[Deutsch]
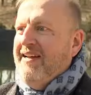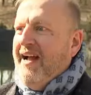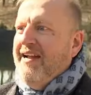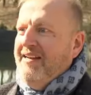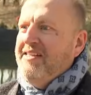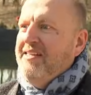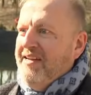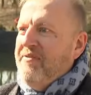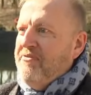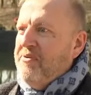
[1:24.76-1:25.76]
Die eigentliche
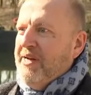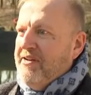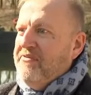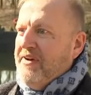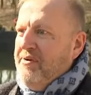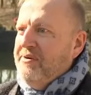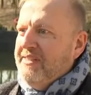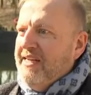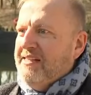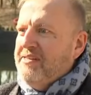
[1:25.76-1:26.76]
Idee war von meiner
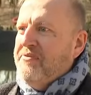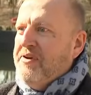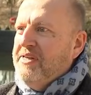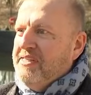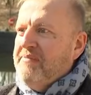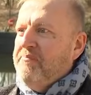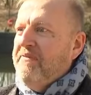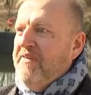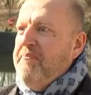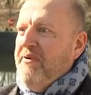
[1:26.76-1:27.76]
Frau, die hatte von
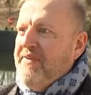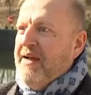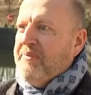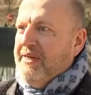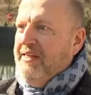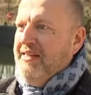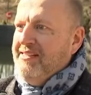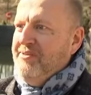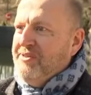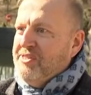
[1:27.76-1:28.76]
diesem Wettbewerb
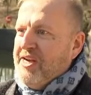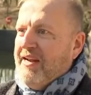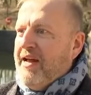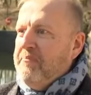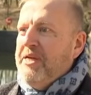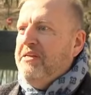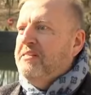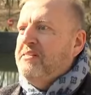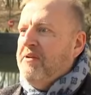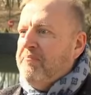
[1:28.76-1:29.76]
gelesen und dann habe ich
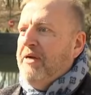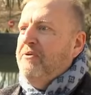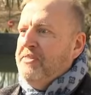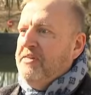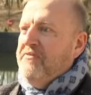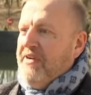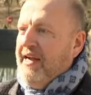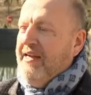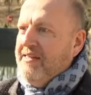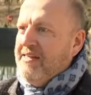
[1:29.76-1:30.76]
das bei uns in den
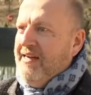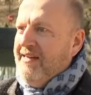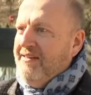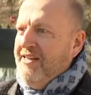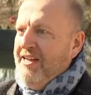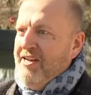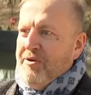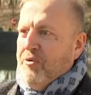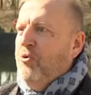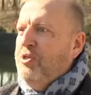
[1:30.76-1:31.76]
Verein getragen,
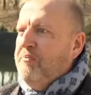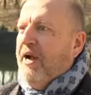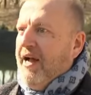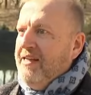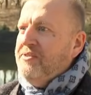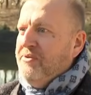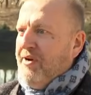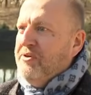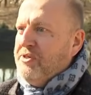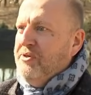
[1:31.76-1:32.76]
große
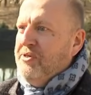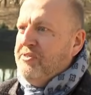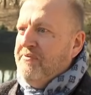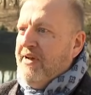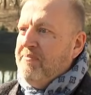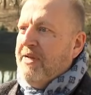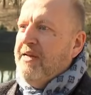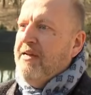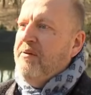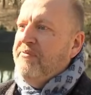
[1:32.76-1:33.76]
Begeisterung ausgelöst und wir haben
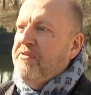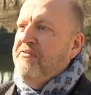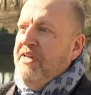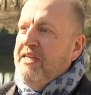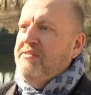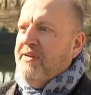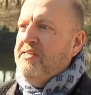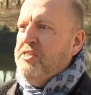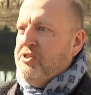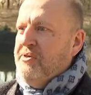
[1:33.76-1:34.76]
dann innerhalb von
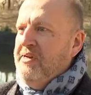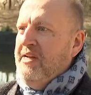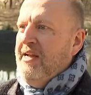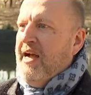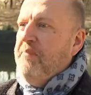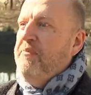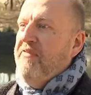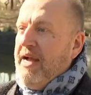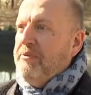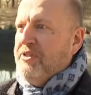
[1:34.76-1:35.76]
24 Stunden ein
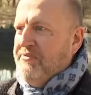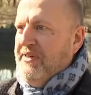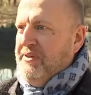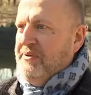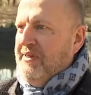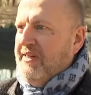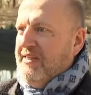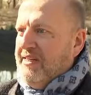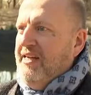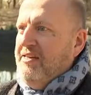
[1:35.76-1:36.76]
Bewerbungsvideo
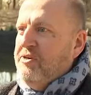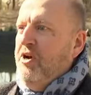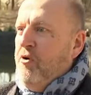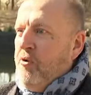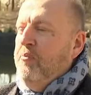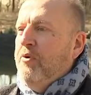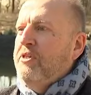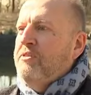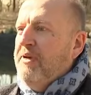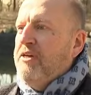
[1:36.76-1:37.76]
gedreht, um
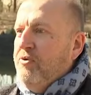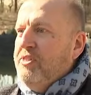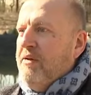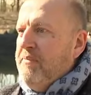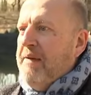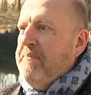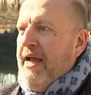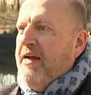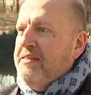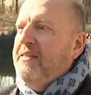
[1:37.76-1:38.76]
uns mit unserem Namen
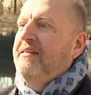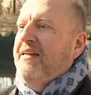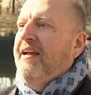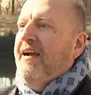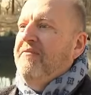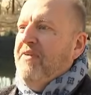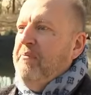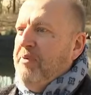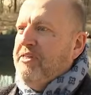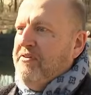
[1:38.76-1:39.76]
Hertha, der ja ein
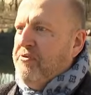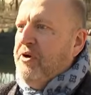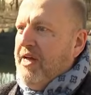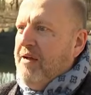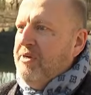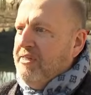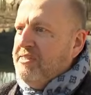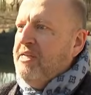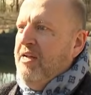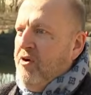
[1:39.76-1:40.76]
weiblicher Vorname
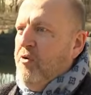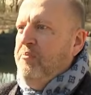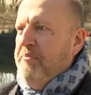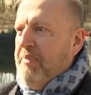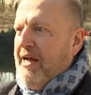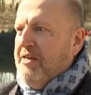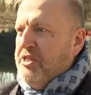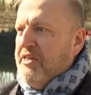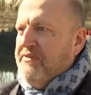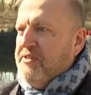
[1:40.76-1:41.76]
ist, um die
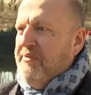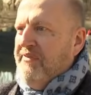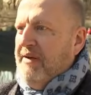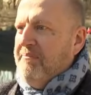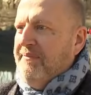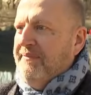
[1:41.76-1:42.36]
Patenschaft zu bewerben.